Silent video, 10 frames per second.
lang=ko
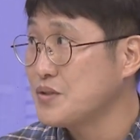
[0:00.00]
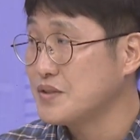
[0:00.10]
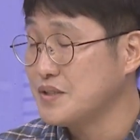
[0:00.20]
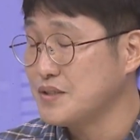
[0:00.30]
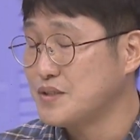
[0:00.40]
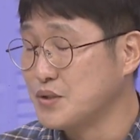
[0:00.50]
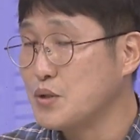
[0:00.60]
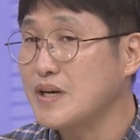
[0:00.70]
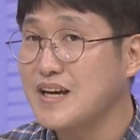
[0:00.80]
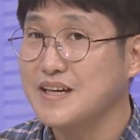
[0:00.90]
그
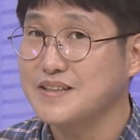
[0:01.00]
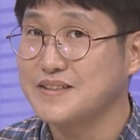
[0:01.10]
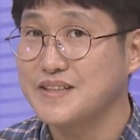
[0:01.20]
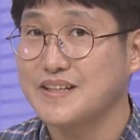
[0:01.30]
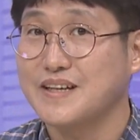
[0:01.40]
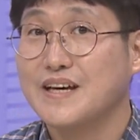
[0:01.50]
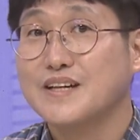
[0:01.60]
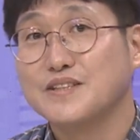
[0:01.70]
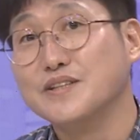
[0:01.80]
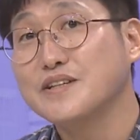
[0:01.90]
등교한 아이들이
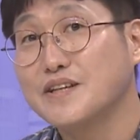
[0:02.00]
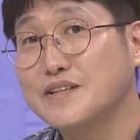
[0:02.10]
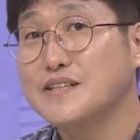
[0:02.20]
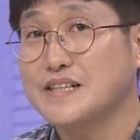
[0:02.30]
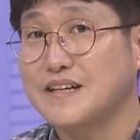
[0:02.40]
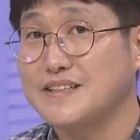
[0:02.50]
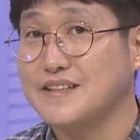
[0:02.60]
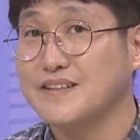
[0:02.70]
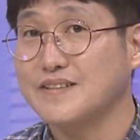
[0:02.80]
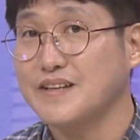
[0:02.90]
저녁 8시까지
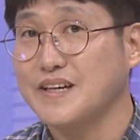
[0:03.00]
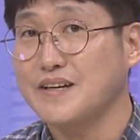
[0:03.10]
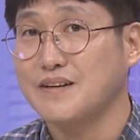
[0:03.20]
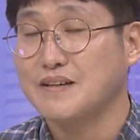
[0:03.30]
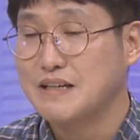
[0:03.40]
있는 거예요.